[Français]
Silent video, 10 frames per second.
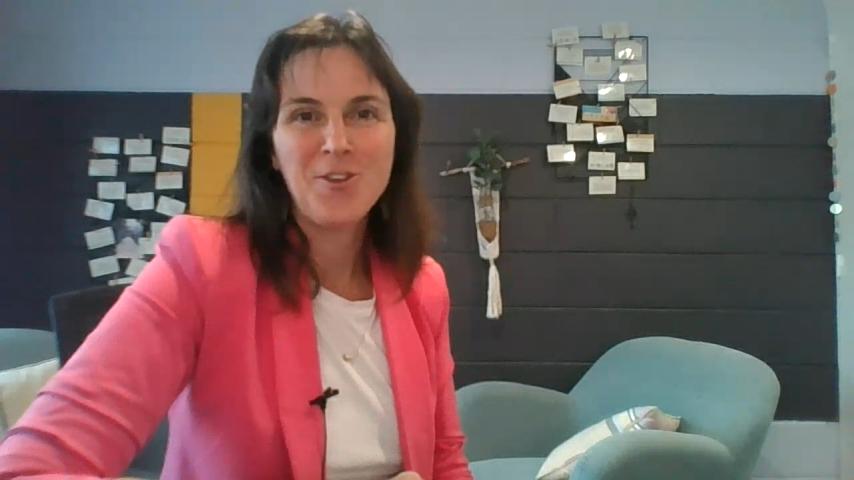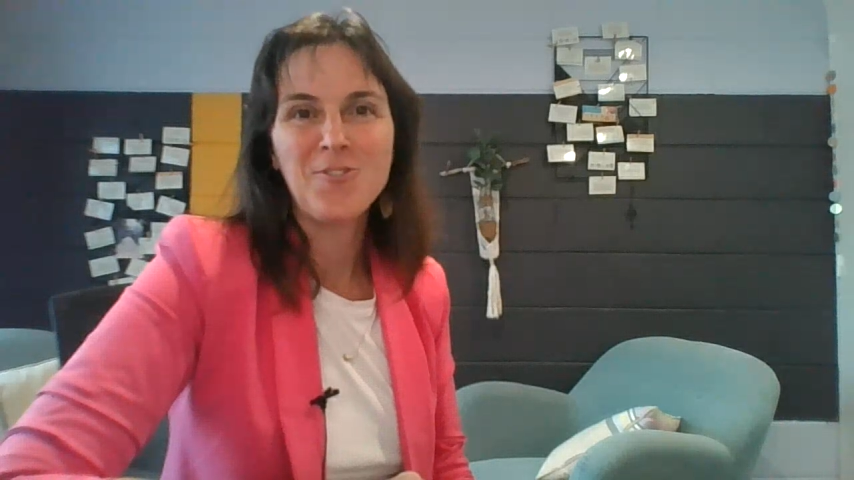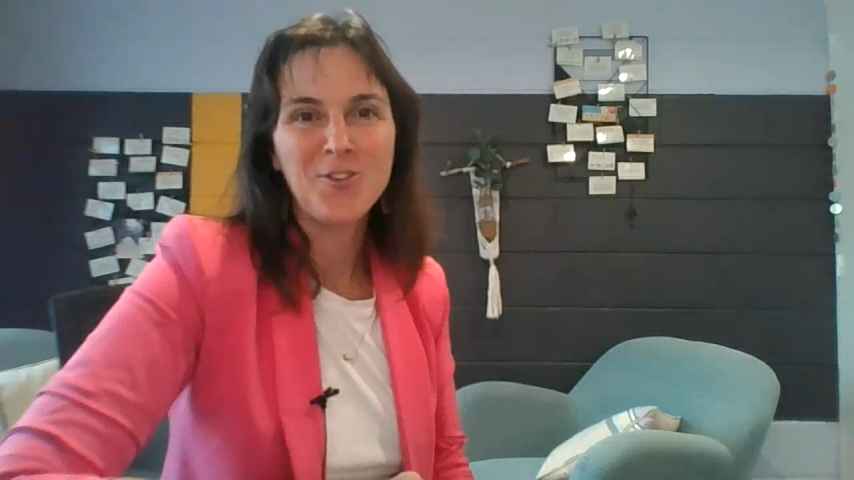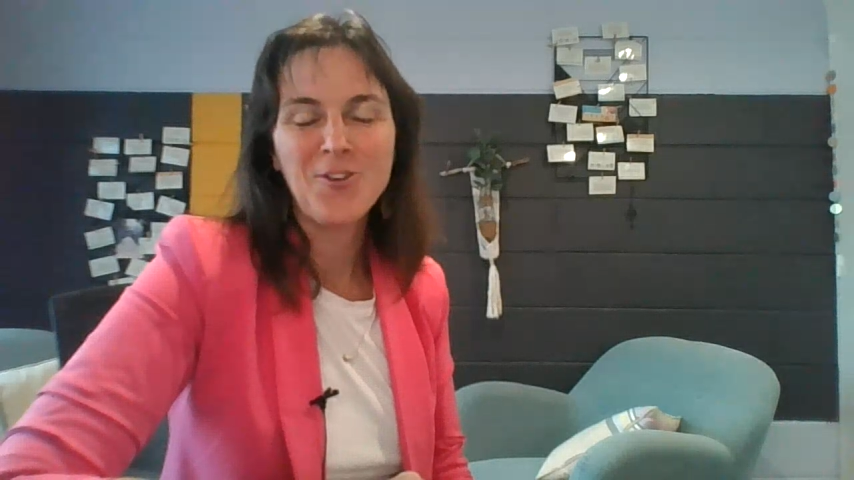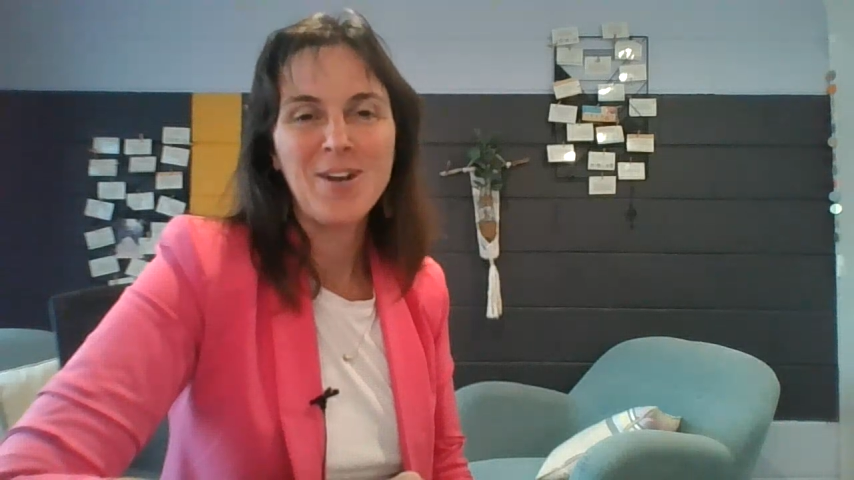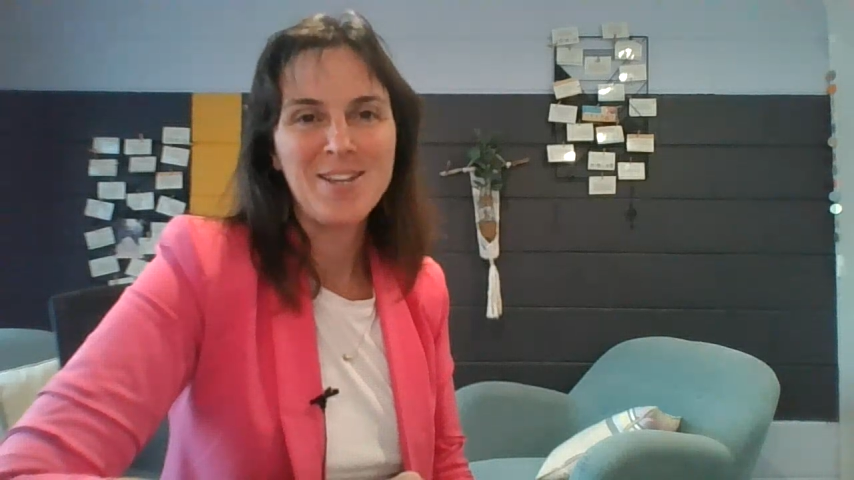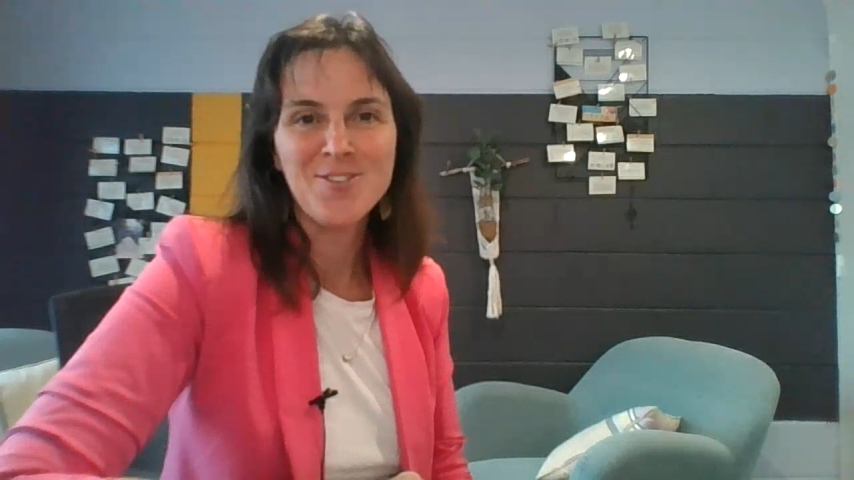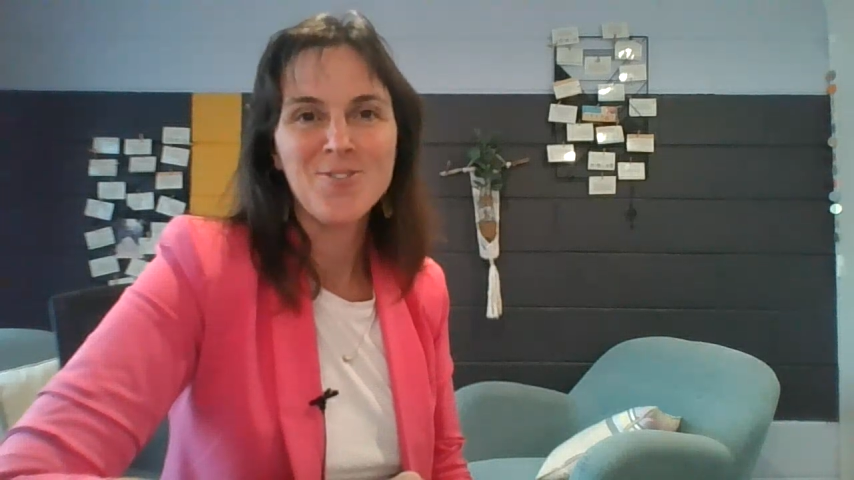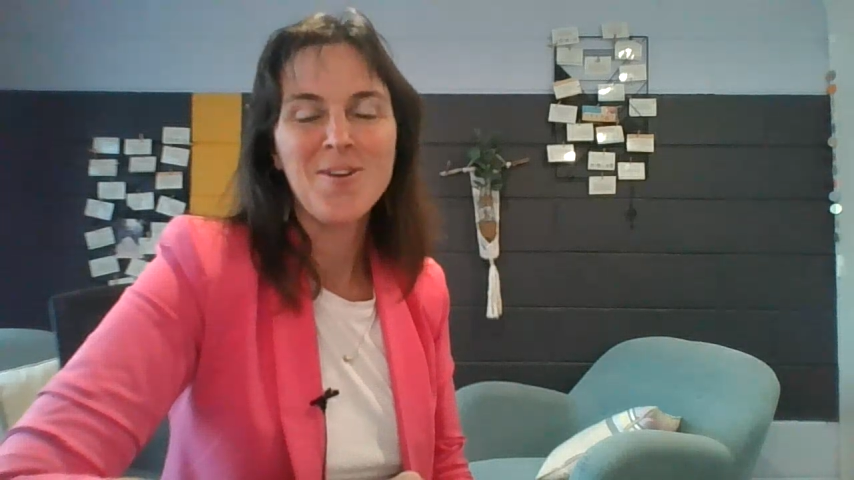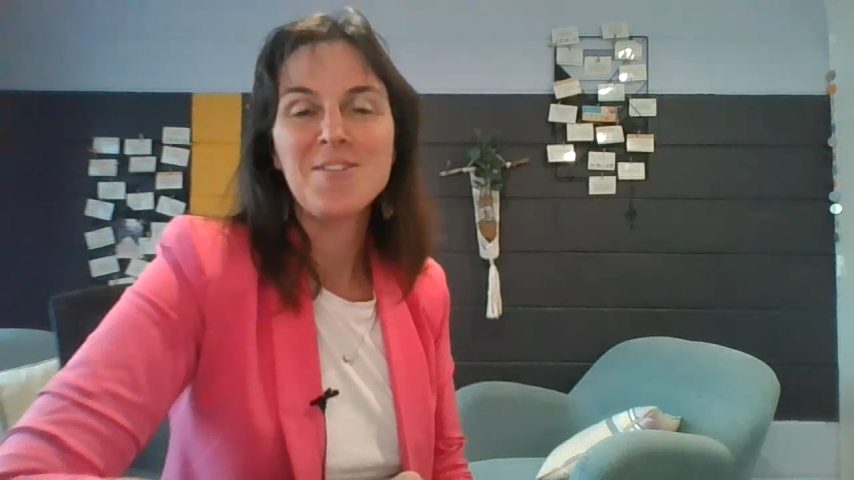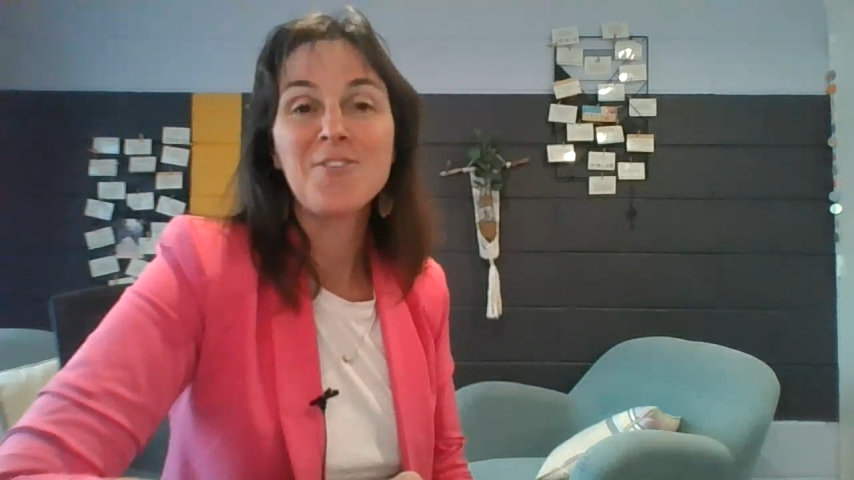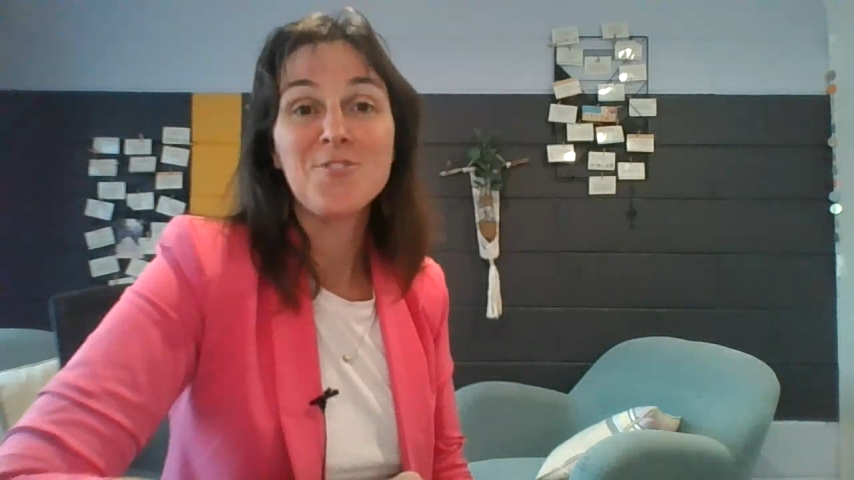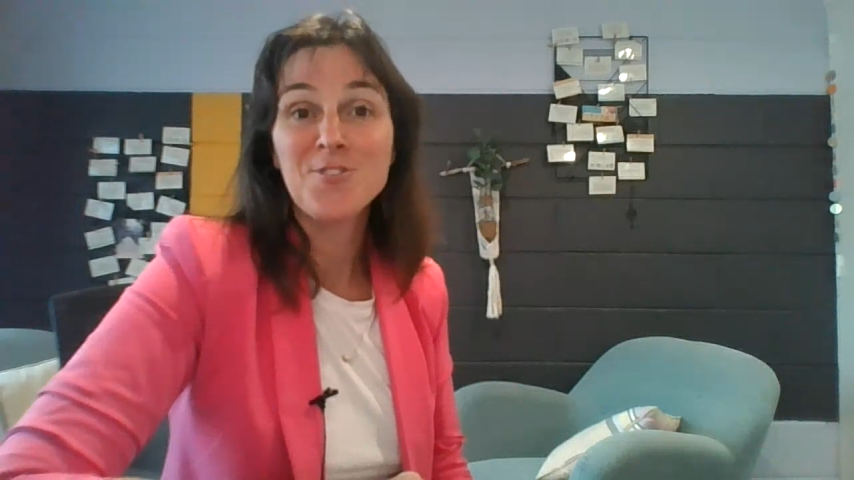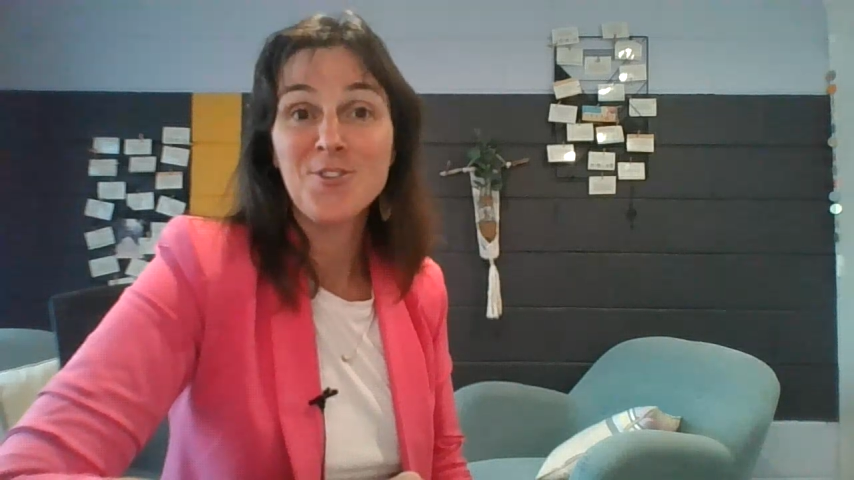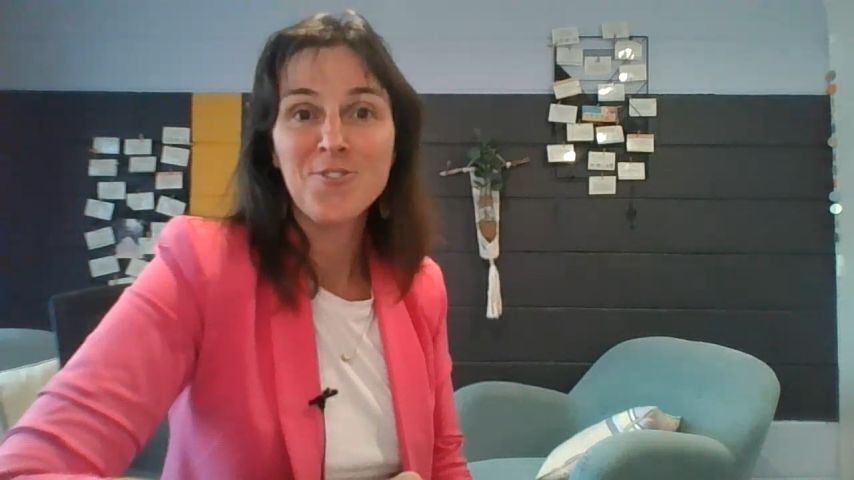dans votre relation avec vos